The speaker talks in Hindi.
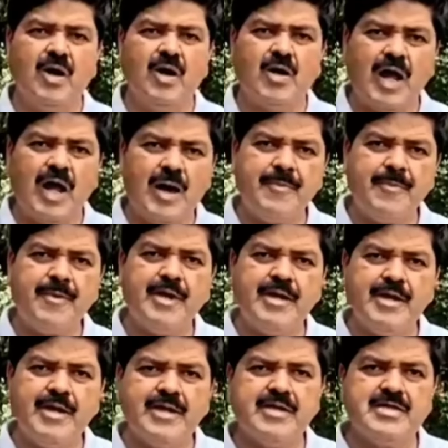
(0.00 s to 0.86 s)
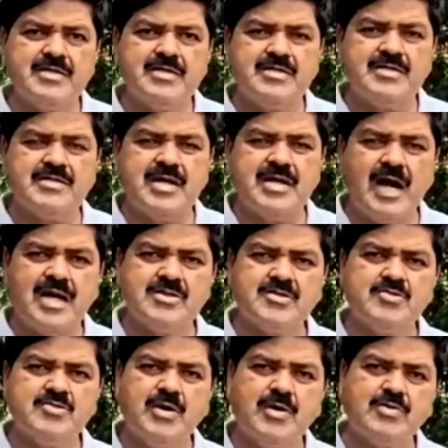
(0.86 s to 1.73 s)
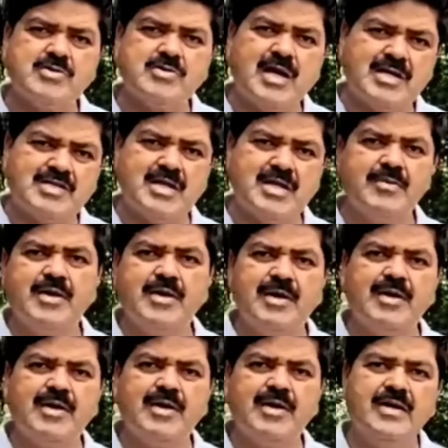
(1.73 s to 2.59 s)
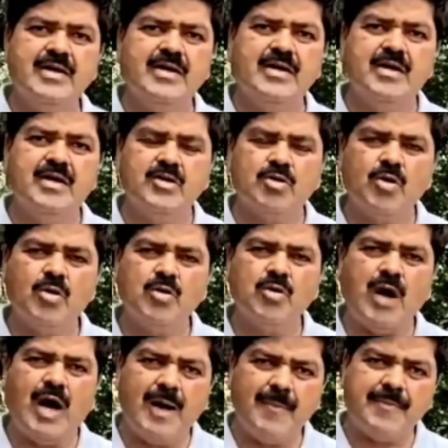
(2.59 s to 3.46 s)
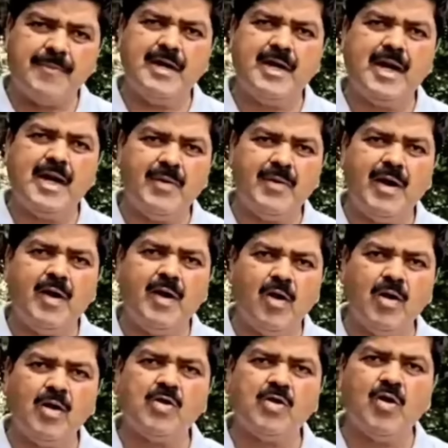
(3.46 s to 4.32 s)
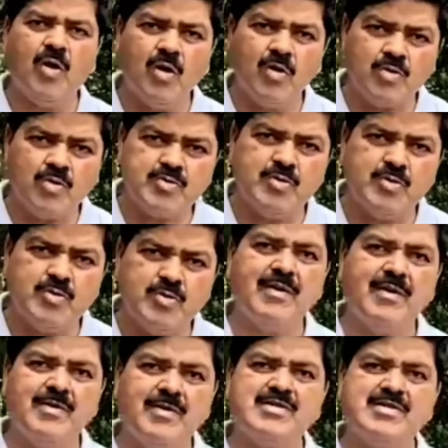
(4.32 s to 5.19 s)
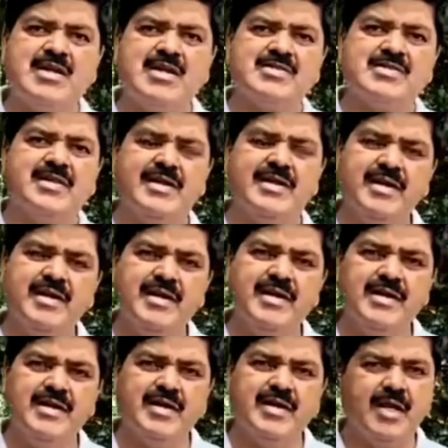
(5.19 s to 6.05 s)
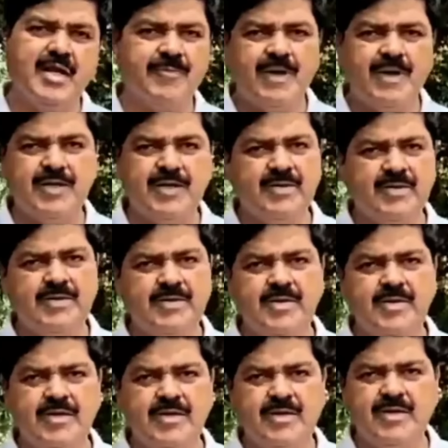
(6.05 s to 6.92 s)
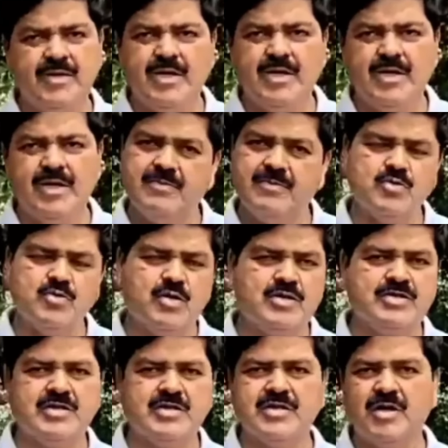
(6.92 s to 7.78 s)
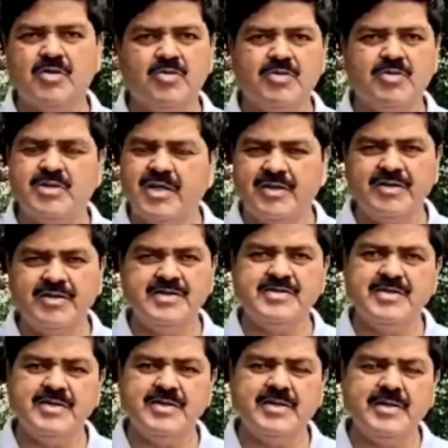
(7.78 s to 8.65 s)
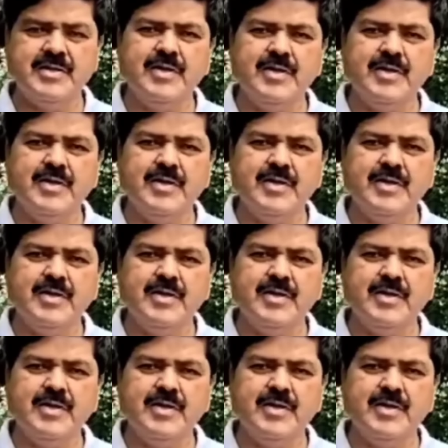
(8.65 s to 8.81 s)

और आप कह रहे हैं कि जांच जो है वो शासन में है तो आपके अलावा और कौन उस विभाग में शासन है कृपया ये भी आप जो है जनता को बता दीजिए